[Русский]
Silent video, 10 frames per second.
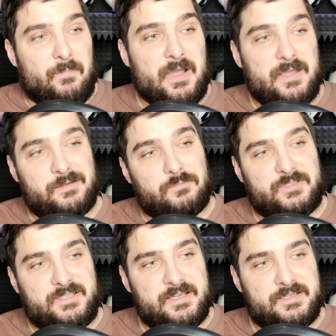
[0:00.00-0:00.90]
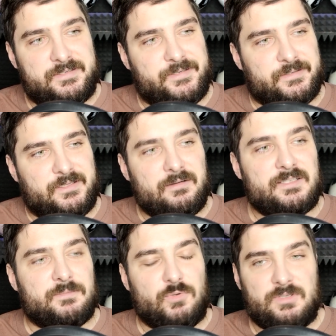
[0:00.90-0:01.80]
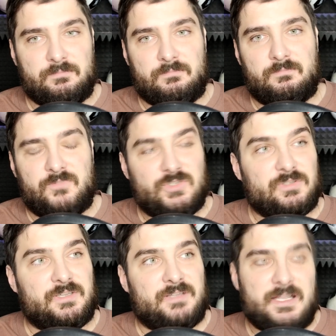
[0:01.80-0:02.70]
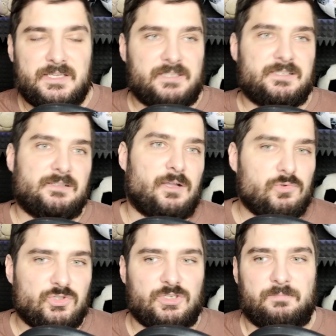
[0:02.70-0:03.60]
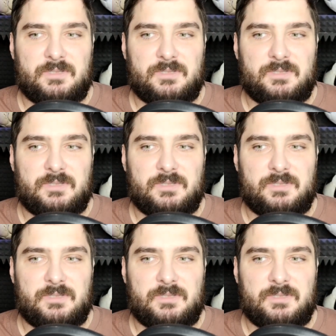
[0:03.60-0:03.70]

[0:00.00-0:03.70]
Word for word: Поэтому здесь э, давайте будем все-таки надеяться на лучшее,